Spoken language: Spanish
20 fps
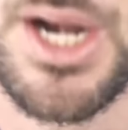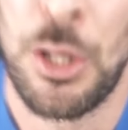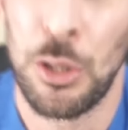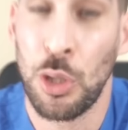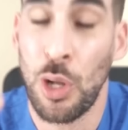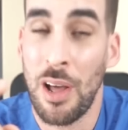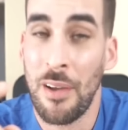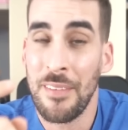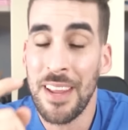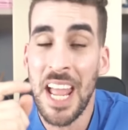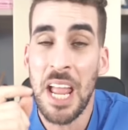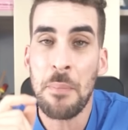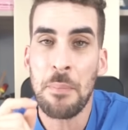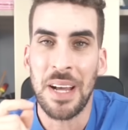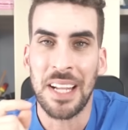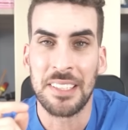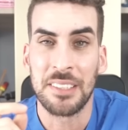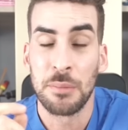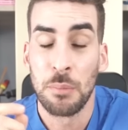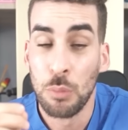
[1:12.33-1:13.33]
Pero todavía hay
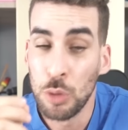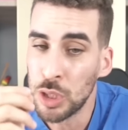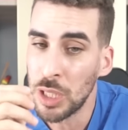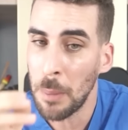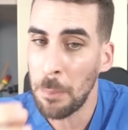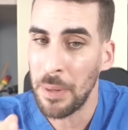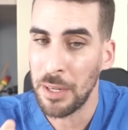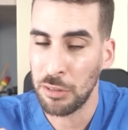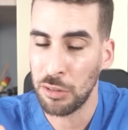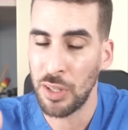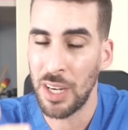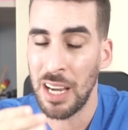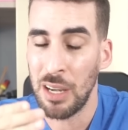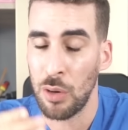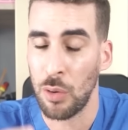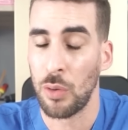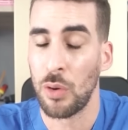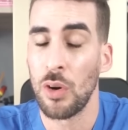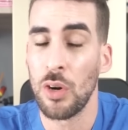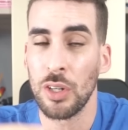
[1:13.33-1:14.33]
más, muchas personas
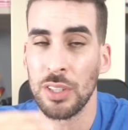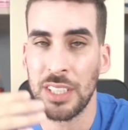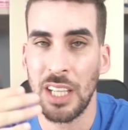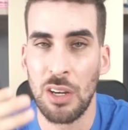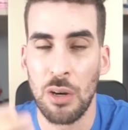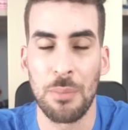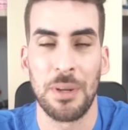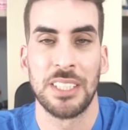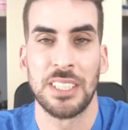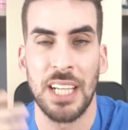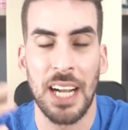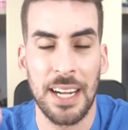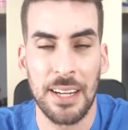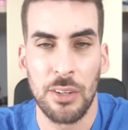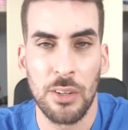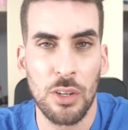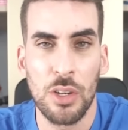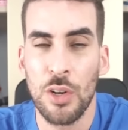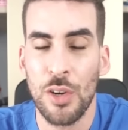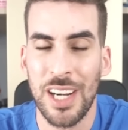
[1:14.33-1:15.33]
lo cortan, lo
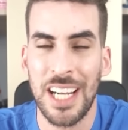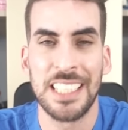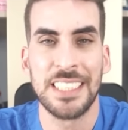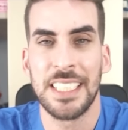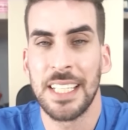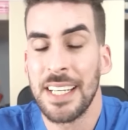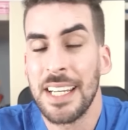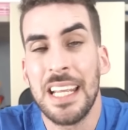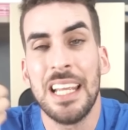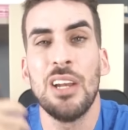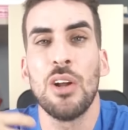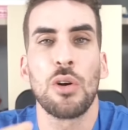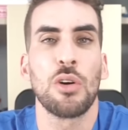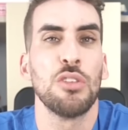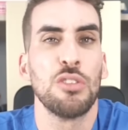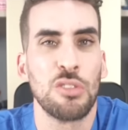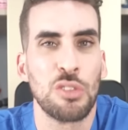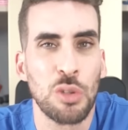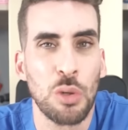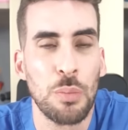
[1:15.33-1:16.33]
machacan o lo rayan y lo
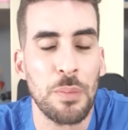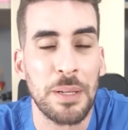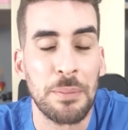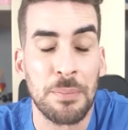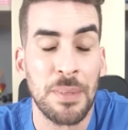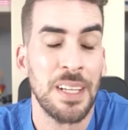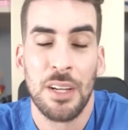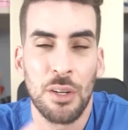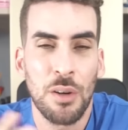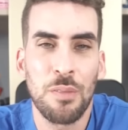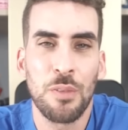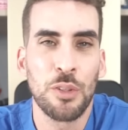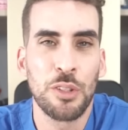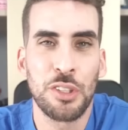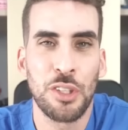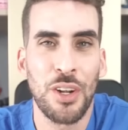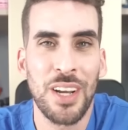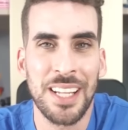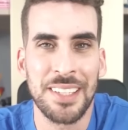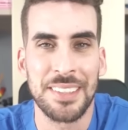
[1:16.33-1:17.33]
consumen. No
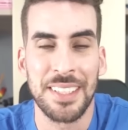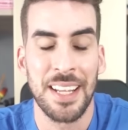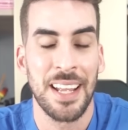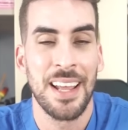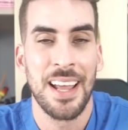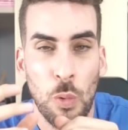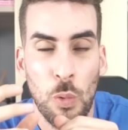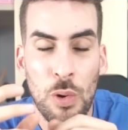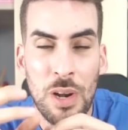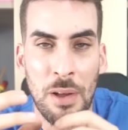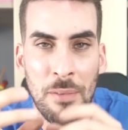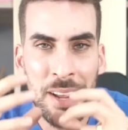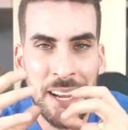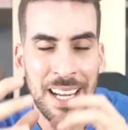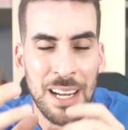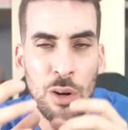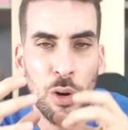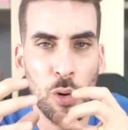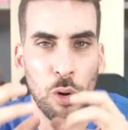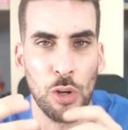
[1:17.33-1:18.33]
funciona así. Una vez
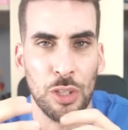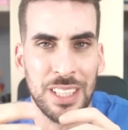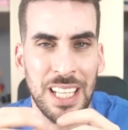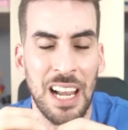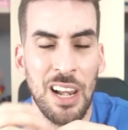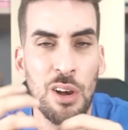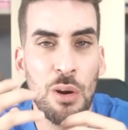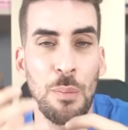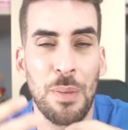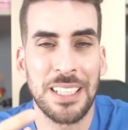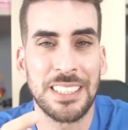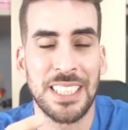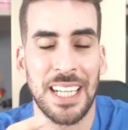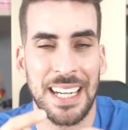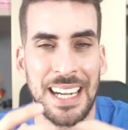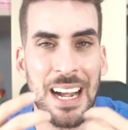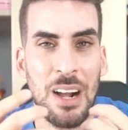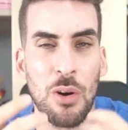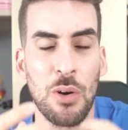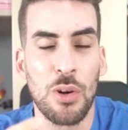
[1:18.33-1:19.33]
que lo cortás, lo
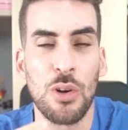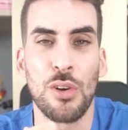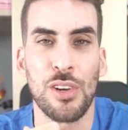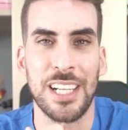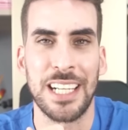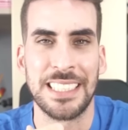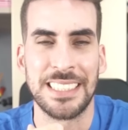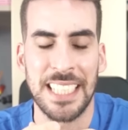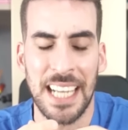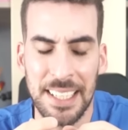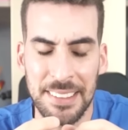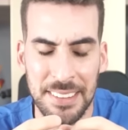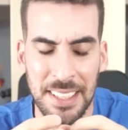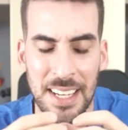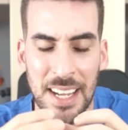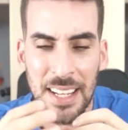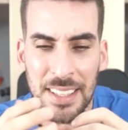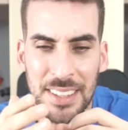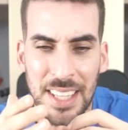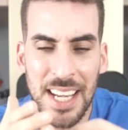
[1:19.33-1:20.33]
machacás o lo rayas,
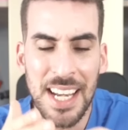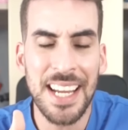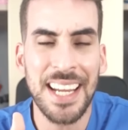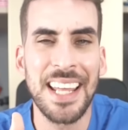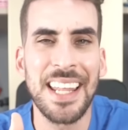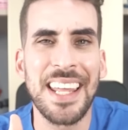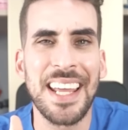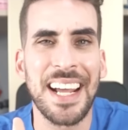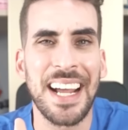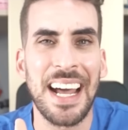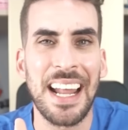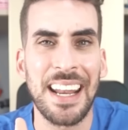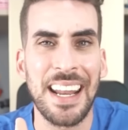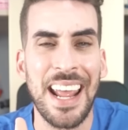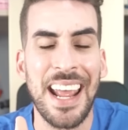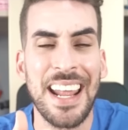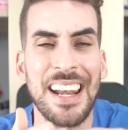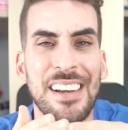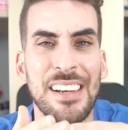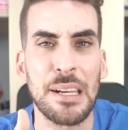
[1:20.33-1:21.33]
tenés que dejar
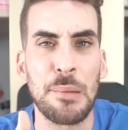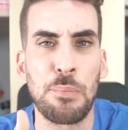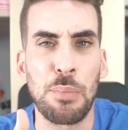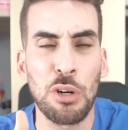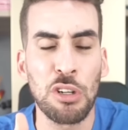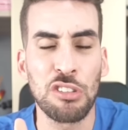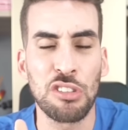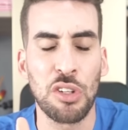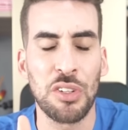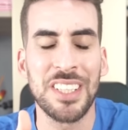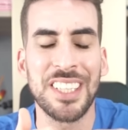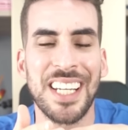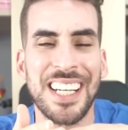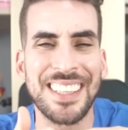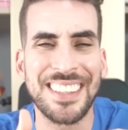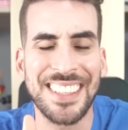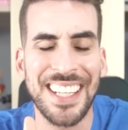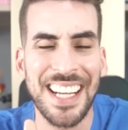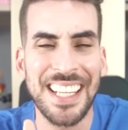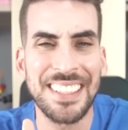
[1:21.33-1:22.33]
en reposo entre
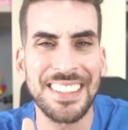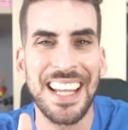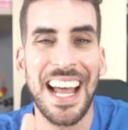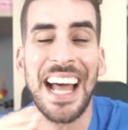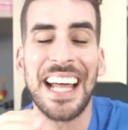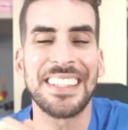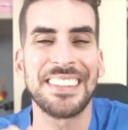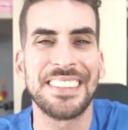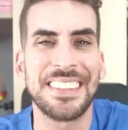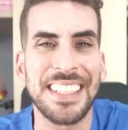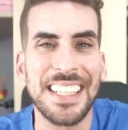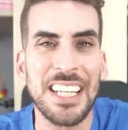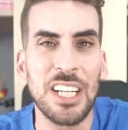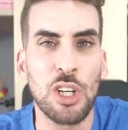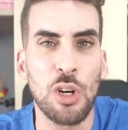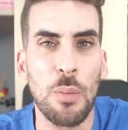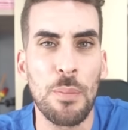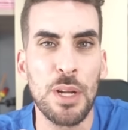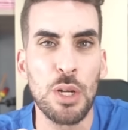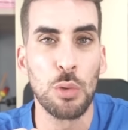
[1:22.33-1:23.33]
3 a
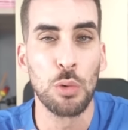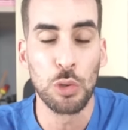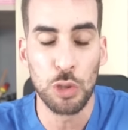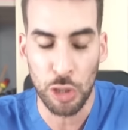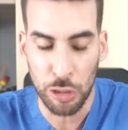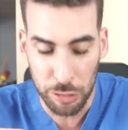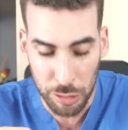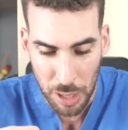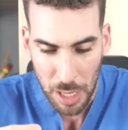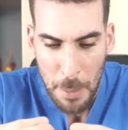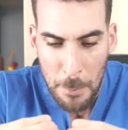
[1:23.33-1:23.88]
5 minutos